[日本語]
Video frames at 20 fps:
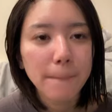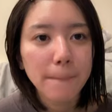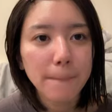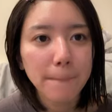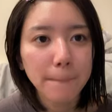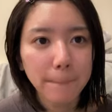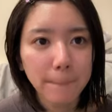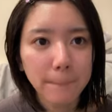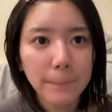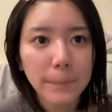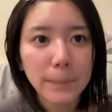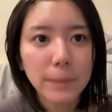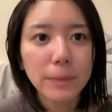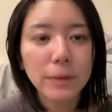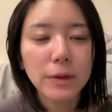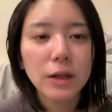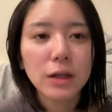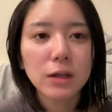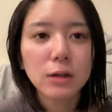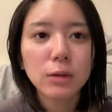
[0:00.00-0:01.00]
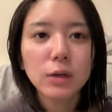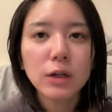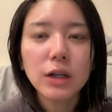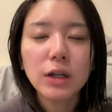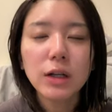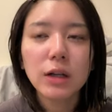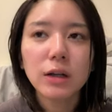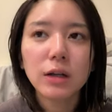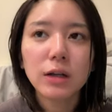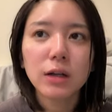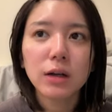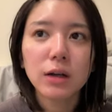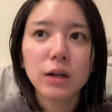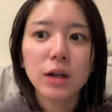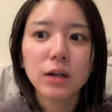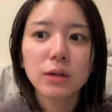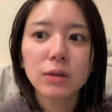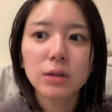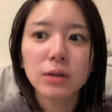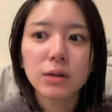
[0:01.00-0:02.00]
うん、一人で出か
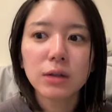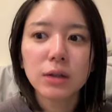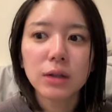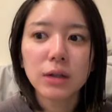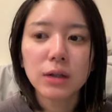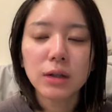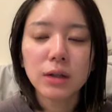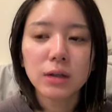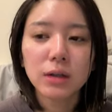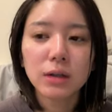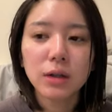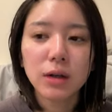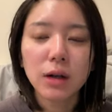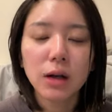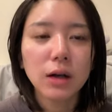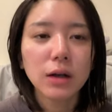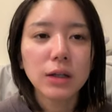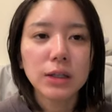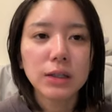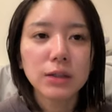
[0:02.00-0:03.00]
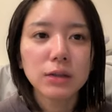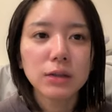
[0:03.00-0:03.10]
けるってなったら